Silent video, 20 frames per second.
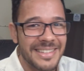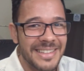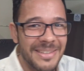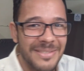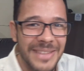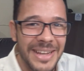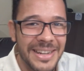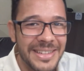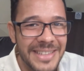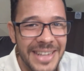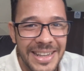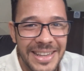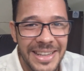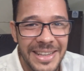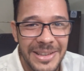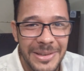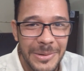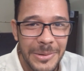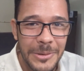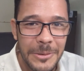Sempre dá jeito
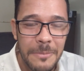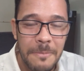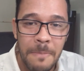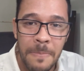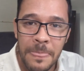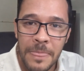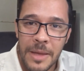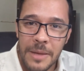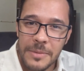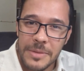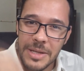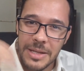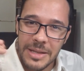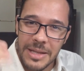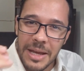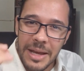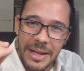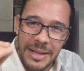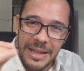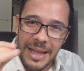em tudo você
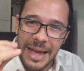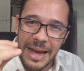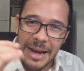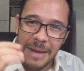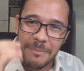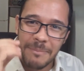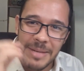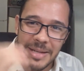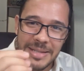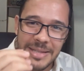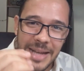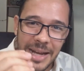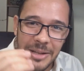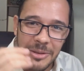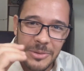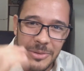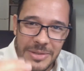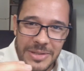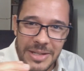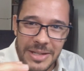ter a ideia, a capacidade
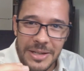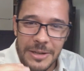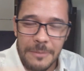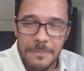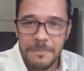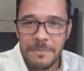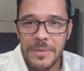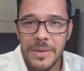do ser,